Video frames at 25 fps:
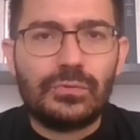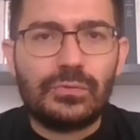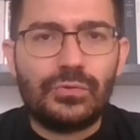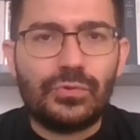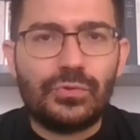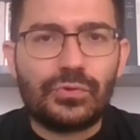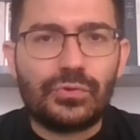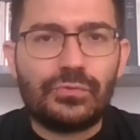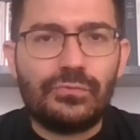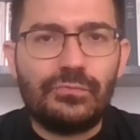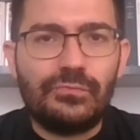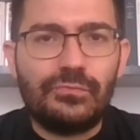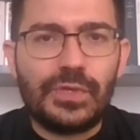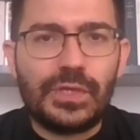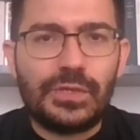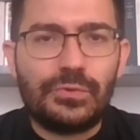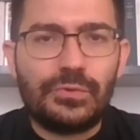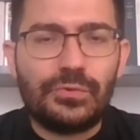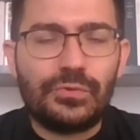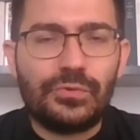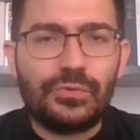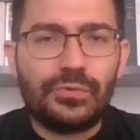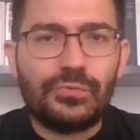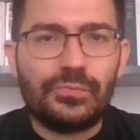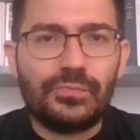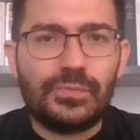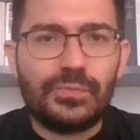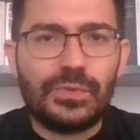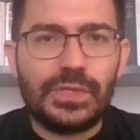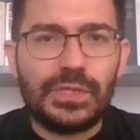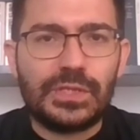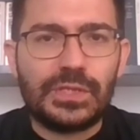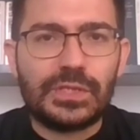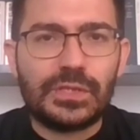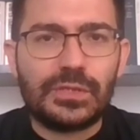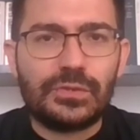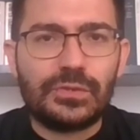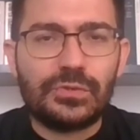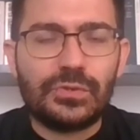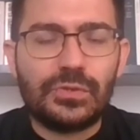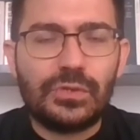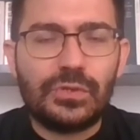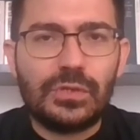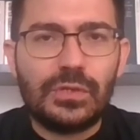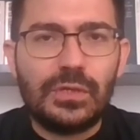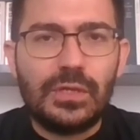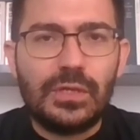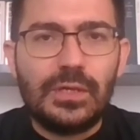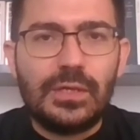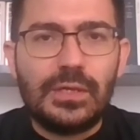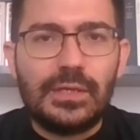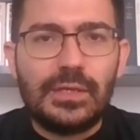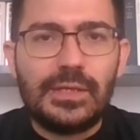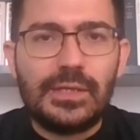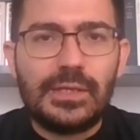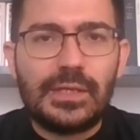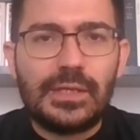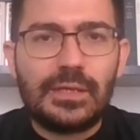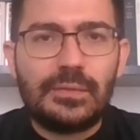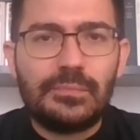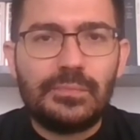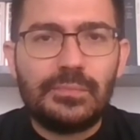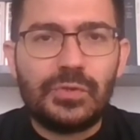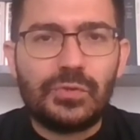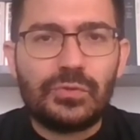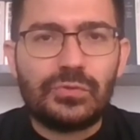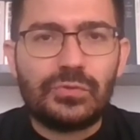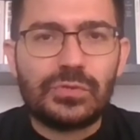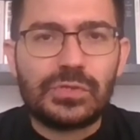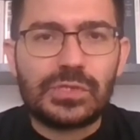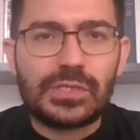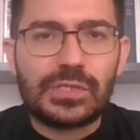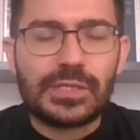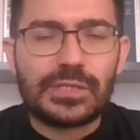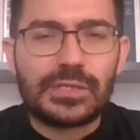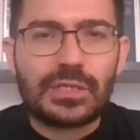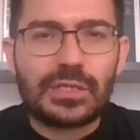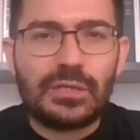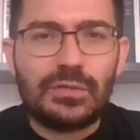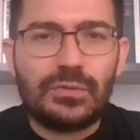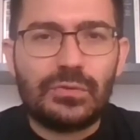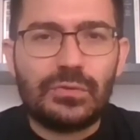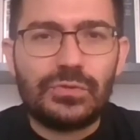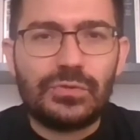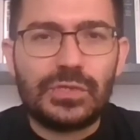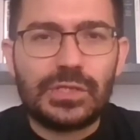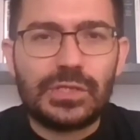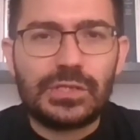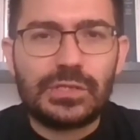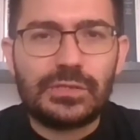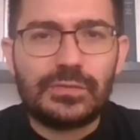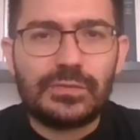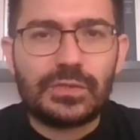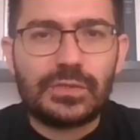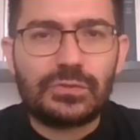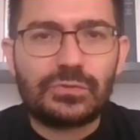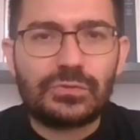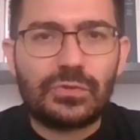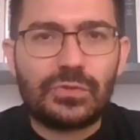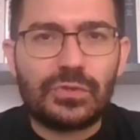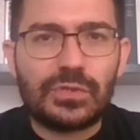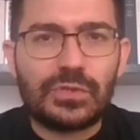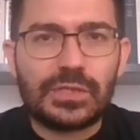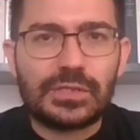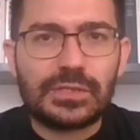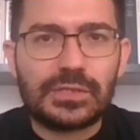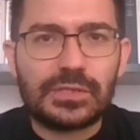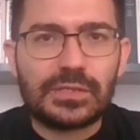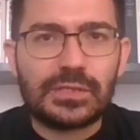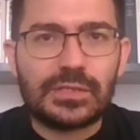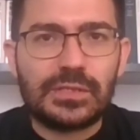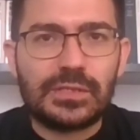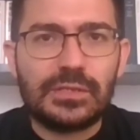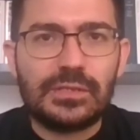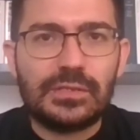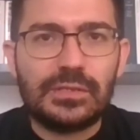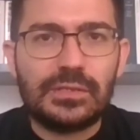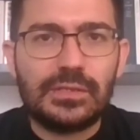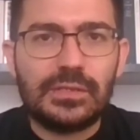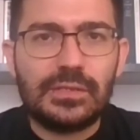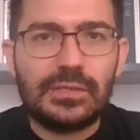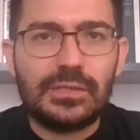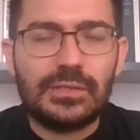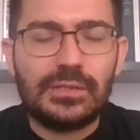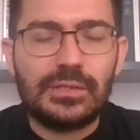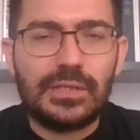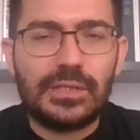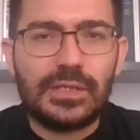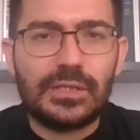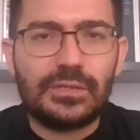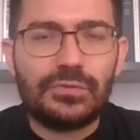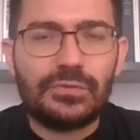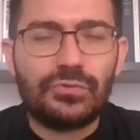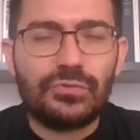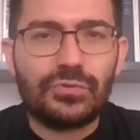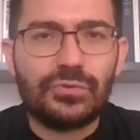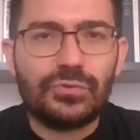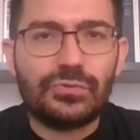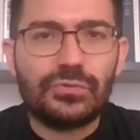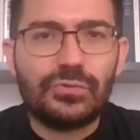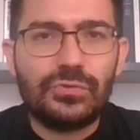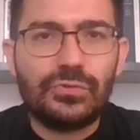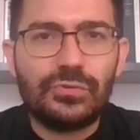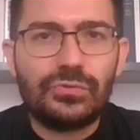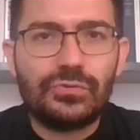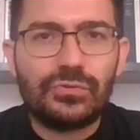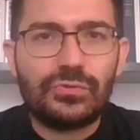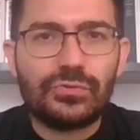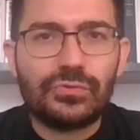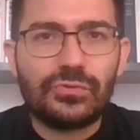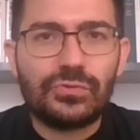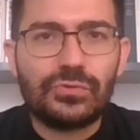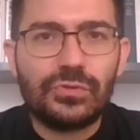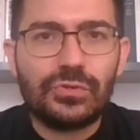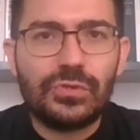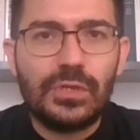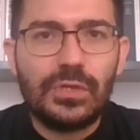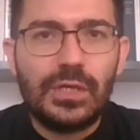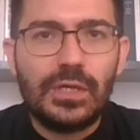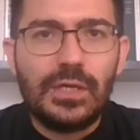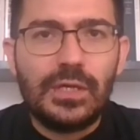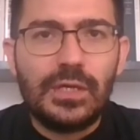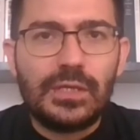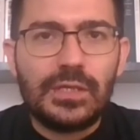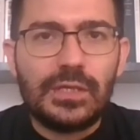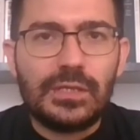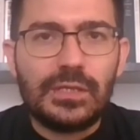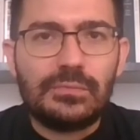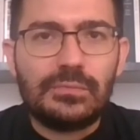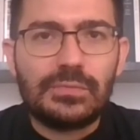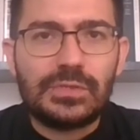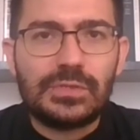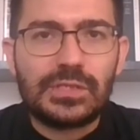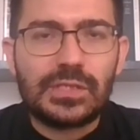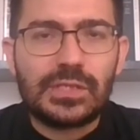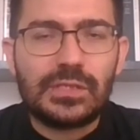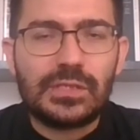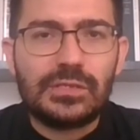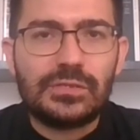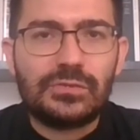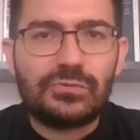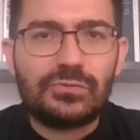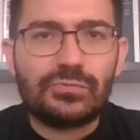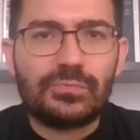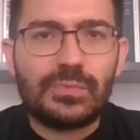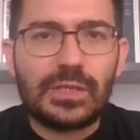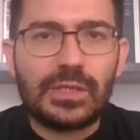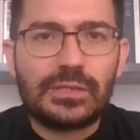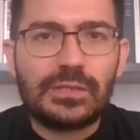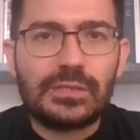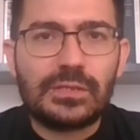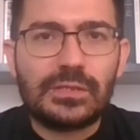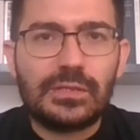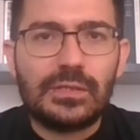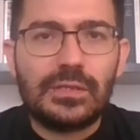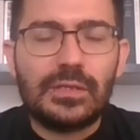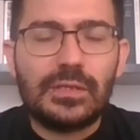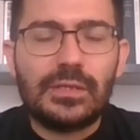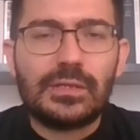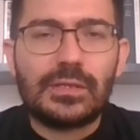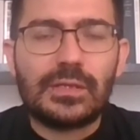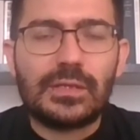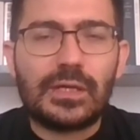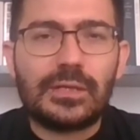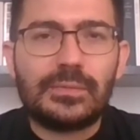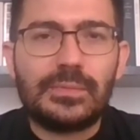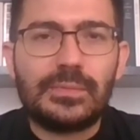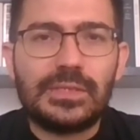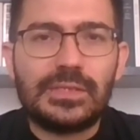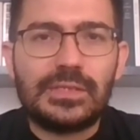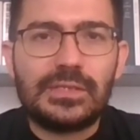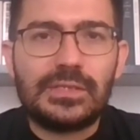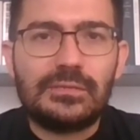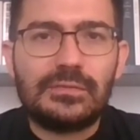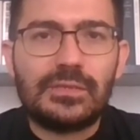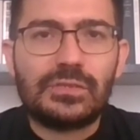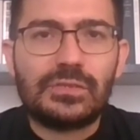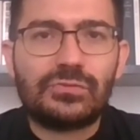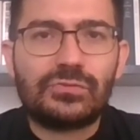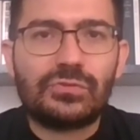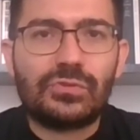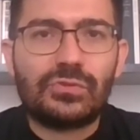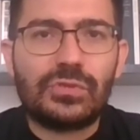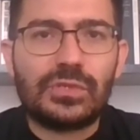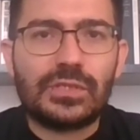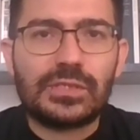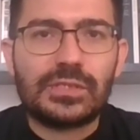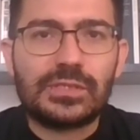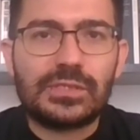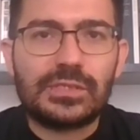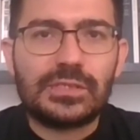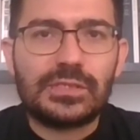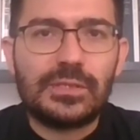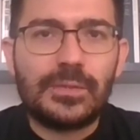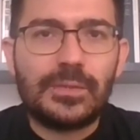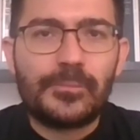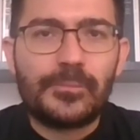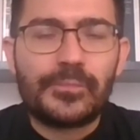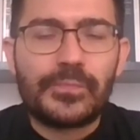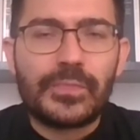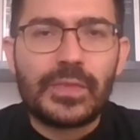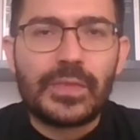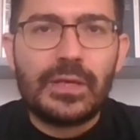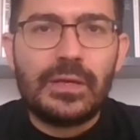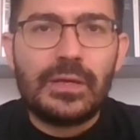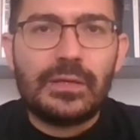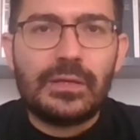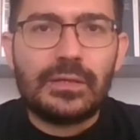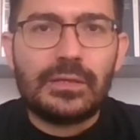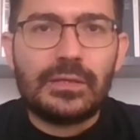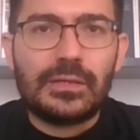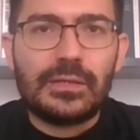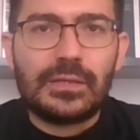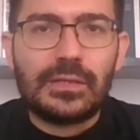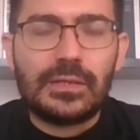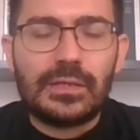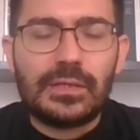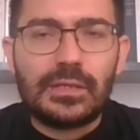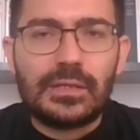yorum ve döküm içeriyor. Neden 1980 öncesi ve sonrası diye düşündük? Çünkü 28 Şubat darbesi ve sonrası e,